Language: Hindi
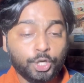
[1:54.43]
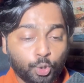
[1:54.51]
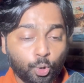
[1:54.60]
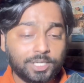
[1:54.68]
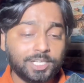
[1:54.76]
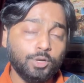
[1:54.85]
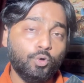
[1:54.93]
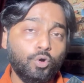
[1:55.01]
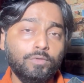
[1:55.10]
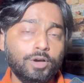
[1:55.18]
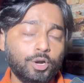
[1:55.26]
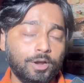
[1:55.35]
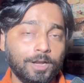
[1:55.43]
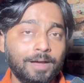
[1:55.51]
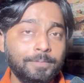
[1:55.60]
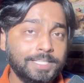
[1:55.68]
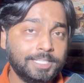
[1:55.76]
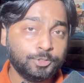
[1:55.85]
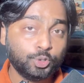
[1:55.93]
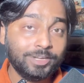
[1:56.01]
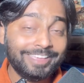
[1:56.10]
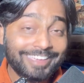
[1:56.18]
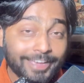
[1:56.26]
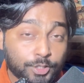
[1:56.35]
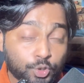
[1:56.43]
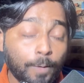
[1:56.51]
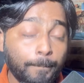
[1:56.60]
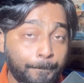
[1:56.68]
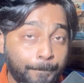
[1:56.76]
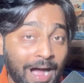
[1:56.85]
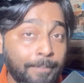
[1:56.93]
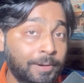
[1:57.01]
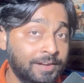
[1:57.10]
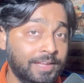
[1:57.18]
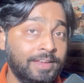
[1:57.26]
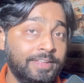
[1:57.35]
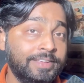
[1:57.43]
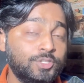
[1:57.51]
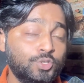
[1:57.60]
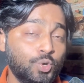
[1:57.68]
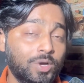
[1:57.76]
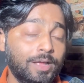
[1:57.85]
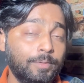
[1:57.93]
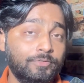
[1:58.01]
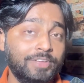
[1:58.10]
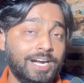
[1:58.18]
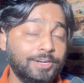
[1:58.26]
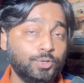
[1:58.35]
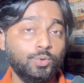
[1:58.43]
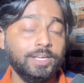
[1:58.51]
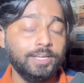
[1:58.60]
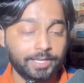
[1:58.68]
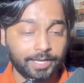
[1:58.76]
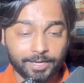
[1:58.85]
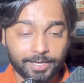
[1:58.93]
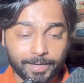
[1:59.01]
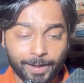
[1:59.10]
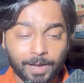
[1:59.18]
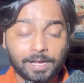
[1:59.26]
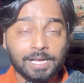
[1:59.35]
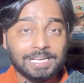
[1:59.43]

टोटल ओवरऑल अभी तक जो है एक इनिंग्स जो है विराट कोहली ने खेली है